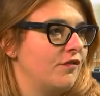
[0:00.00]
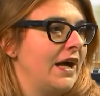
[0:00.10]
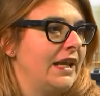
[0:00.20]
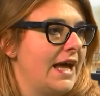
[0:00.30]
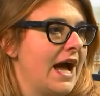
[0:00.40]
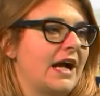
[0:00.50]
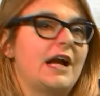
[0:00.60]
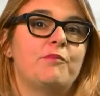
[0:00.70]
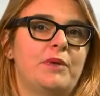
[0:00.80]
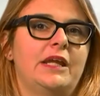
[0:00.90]
vale
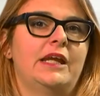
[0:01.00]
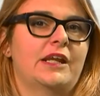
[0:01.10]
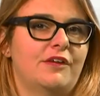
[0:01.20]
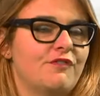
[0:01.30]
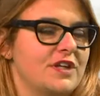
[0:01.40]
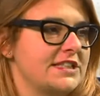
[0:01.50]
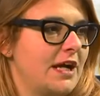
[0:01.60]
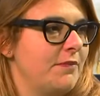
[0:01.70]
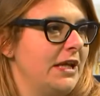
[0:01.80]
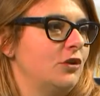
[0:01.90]
anche per il
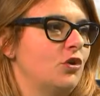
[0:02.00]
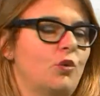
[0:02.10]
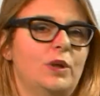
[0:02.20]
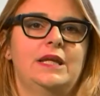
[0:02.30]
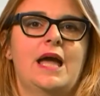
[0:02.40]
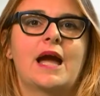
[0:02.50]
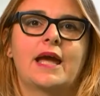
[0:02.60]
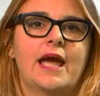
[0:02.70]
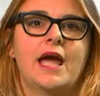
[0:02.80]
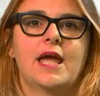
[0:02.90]
rinfrescamento quindi
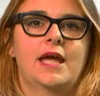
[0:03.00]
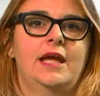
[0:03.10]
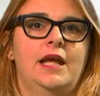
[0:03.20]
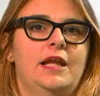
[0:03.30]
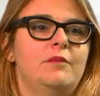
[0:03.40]
anche eh,